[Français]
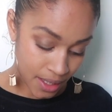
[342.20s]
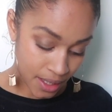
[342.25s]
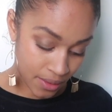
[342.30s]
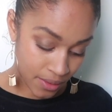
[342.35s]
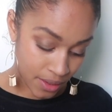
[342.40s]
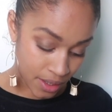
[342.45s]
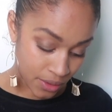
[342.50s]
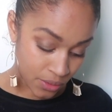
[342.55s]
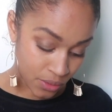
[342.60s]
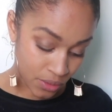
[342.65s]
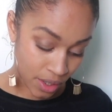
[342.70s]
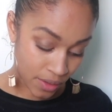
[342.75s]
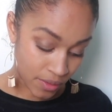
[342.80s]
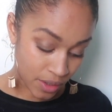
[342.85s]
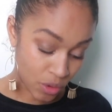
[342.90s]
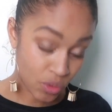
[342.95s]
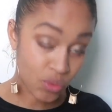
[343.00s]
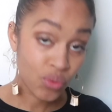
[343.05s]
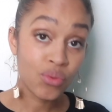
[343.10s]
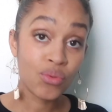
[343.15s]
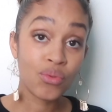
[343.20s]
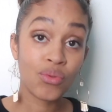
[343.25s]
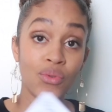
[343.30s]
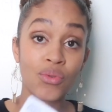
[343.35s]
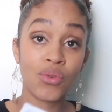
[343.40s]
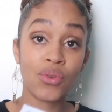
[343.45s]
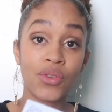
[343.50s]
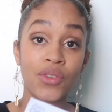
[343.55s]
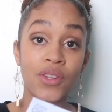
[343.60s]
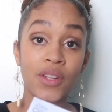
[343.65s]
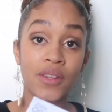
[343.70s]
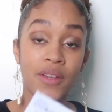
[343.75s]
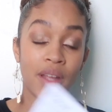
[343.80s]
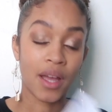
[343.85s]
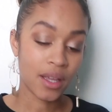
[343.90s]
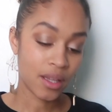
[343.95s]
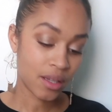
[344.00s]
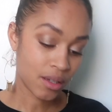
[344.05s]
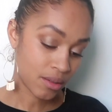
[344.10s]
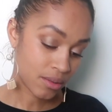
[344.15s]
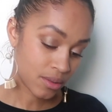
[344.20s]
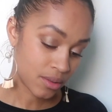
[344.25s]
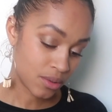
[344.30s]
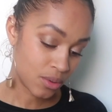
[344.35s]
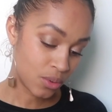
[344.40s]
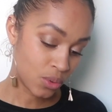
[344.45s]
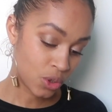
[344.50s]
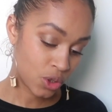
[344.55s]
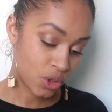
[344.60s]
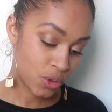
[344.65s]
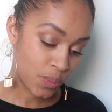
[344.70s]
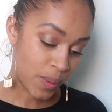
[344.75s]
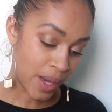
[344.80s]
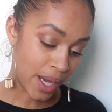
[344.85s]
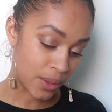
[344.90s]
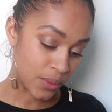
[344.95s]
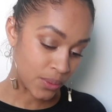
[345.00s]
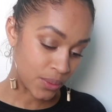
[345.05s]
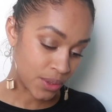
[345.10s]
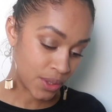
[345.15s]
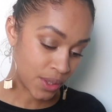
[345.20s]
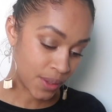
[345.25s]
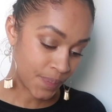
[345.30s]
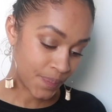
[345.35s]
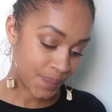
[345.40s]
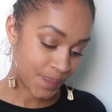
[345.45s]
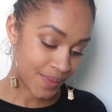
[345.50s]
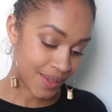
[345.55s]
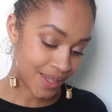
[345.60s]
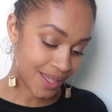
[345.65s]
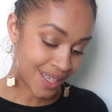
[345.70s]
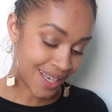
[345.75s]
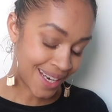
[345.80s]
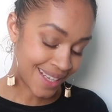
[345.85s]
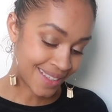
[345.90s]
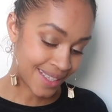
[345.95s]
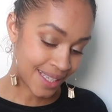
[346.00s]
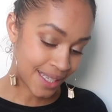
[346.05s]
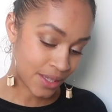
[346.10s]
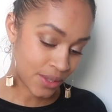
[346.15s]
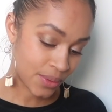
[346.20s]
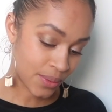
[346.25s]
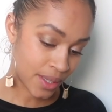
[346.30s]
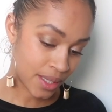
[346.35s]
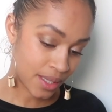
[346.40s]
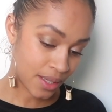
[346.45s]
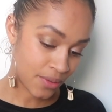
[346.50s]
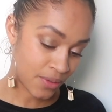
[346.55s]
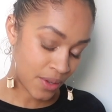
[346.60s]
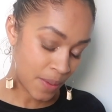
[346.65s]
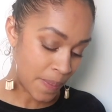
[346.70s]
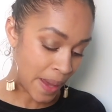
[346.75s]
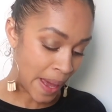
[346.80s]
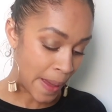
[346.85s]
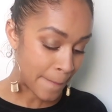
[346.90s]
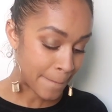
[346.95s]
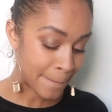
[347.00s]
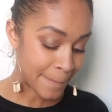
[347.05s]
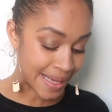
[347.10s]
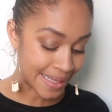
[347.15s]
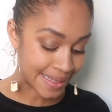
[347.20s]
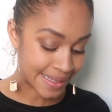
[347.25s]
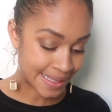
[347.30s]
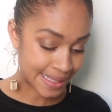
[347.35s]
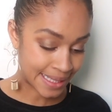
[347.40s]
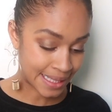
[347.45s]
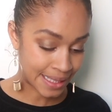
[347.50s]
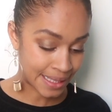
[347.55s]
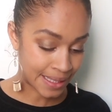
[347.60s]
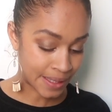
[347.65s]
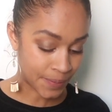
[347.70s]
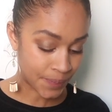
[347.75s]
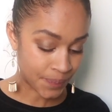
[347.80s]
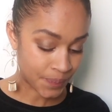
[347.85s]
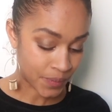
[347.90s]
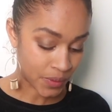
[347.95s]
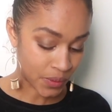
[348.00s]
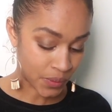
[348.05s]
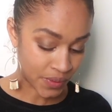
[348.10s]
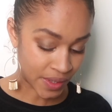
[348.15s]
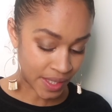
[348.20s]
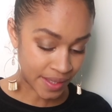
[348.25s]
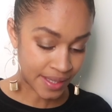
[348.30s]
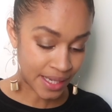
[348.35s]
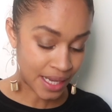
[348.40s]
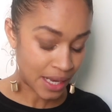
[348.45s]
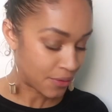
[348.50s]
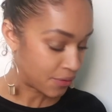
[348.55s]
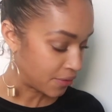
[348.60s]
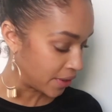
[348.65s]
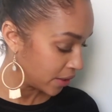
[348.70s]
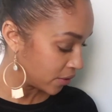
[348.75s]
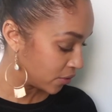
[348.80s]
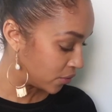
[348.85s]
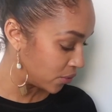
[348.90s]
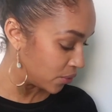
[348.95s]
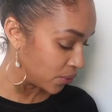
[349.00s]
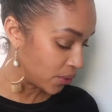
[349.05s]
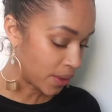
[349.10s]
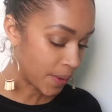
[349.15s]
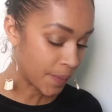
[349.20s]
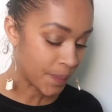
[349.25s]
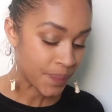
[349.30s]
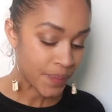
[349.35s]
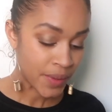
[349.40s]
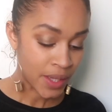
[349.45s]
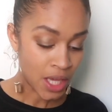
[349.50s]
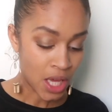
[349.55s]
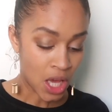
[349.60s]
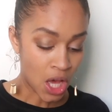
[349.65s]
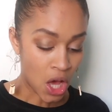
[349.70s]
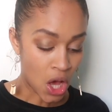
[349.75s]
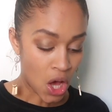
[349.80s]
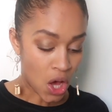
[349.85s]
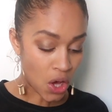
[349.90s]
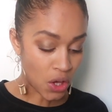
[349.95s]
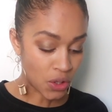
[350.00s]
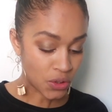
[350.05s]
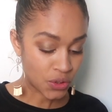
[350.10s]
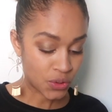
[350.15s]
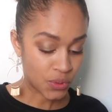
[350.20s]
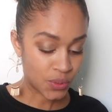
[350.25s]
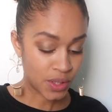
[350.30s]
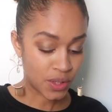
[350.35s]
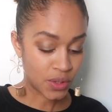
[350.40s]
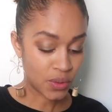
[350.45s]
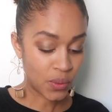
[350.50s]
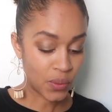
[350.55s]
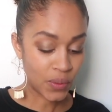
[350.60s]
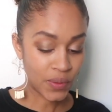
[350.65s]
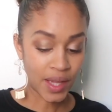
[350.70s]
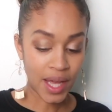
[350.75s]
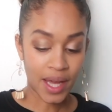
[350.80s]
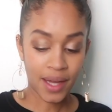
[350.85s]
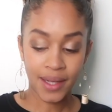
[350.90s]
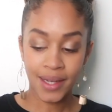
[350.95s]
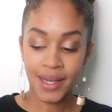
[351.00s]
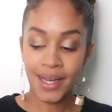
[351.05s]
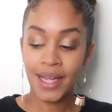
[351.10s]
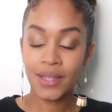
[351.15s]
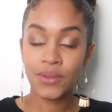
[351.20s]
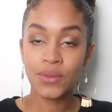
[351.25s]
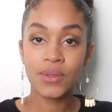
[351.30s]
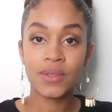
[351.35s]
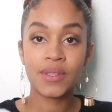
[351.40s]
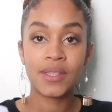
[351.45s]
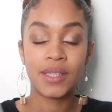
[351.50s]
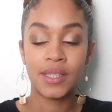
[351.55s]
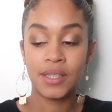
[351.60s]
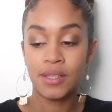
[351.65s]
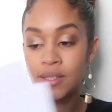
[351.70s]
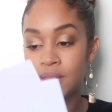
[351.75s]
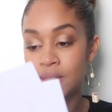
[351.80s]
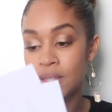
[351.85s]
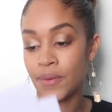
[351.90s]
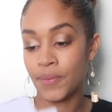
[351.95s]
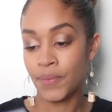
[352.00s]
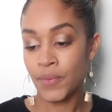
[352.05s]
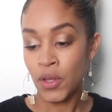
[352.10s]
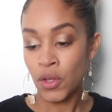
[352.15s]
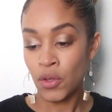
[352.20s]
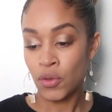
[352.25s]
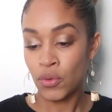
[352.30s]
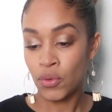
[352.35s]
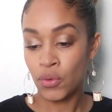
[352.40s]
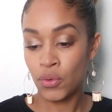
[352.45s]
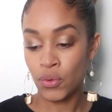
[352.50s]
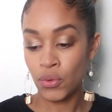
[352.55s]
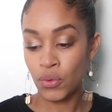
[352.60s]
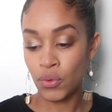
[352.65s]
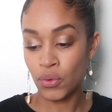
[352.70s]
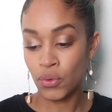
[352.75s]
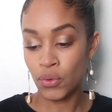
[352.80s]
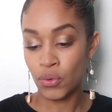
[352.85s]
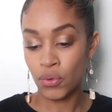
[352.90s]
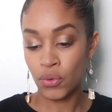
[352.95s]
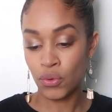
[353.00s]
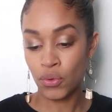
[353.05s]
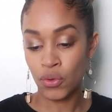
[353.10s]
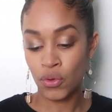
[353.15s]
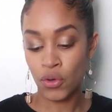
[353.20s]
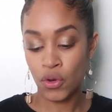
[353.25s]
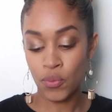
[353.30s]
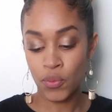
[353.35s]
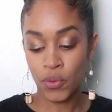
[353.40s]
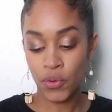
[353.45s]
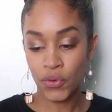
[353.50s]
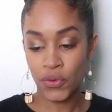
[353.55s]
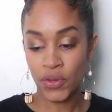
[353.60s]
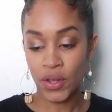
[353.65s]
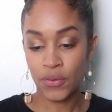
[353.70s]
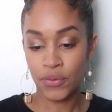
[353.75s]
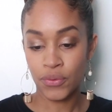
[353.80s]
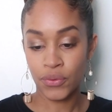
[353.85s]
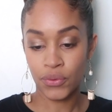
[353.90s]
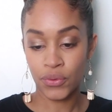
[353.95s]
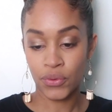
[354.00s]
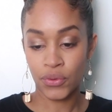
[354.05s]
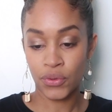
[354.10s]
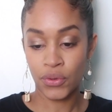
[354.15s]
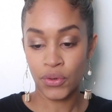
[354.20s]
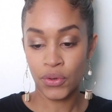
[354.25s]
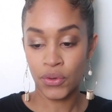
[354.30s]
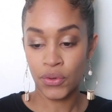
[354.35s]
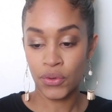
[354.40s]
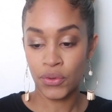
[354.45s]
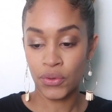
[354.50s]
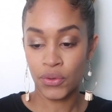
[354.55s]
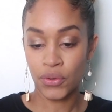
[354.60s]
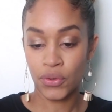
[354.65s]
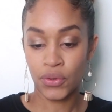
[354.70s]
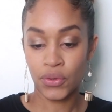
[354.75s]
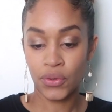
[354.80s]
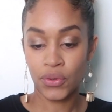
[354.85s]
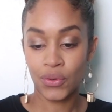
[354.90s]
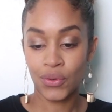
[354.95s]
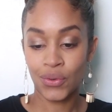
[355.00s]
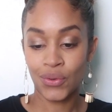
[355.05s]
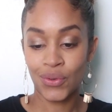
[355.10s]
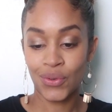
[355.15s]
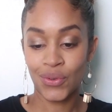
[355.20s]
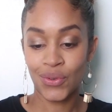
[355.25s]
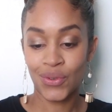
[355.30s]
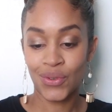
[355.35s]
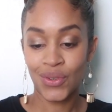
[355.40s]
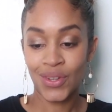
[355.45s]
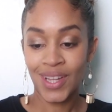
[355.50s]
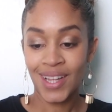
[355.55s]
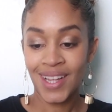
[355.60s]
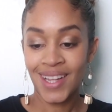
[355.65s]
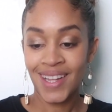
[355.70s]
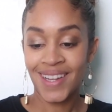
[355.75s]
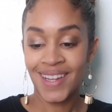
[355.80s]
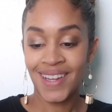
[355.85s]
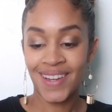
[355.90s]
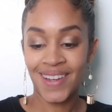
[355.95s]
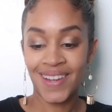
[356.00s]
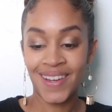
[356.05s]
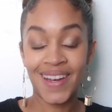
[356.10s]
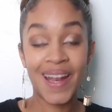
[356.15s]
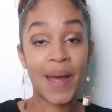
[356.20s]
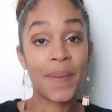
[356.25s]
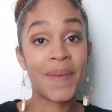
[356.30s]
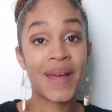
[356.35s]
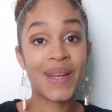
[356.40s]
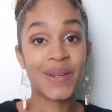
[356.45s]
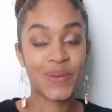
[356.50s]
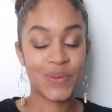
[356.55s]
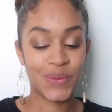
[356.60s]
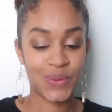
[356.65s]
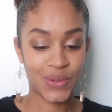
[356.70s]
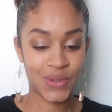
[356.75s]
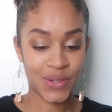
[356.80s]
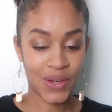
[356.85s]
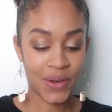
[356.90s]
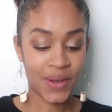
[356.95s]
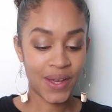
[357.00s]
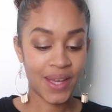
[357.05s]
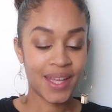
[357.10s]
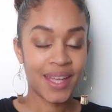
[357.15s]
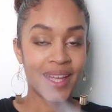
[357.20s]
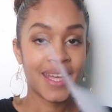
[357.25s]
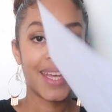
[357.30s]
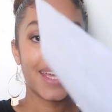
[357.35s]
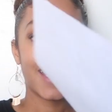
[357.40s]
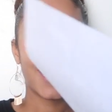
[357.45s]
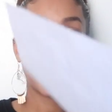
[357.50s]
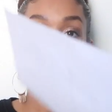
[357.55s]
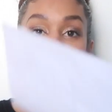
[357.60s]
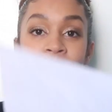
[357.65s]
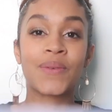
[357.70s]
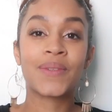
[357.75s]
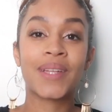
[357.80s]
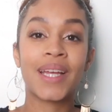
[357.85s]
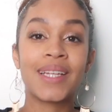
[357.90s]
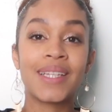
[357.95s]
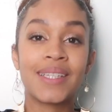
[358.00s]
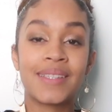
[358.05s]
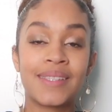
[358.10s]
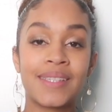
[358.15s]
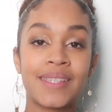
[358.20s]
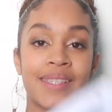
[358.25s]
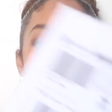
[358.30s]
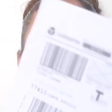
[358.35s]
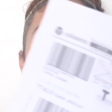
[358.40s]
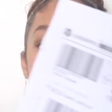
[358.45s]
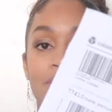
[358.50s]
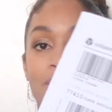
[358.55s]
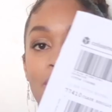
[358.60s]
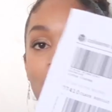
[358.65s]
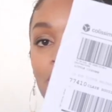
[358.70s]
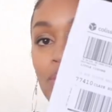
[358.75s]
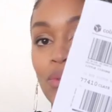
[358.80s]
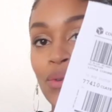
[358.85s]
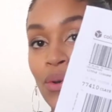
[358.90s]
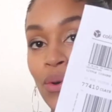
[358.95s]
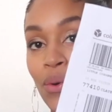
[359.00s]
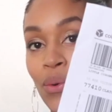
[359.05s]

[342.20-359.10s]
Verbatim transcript: Et voilà, donc avec tout le détail, look par look. Et la sélection a été faite par Mathilde. Donc ça, c'est la facture. Ensuite, on a la notice de comment ça fonctionne, euh, euh, la mal coup de cœur. Et on a l'étiquette de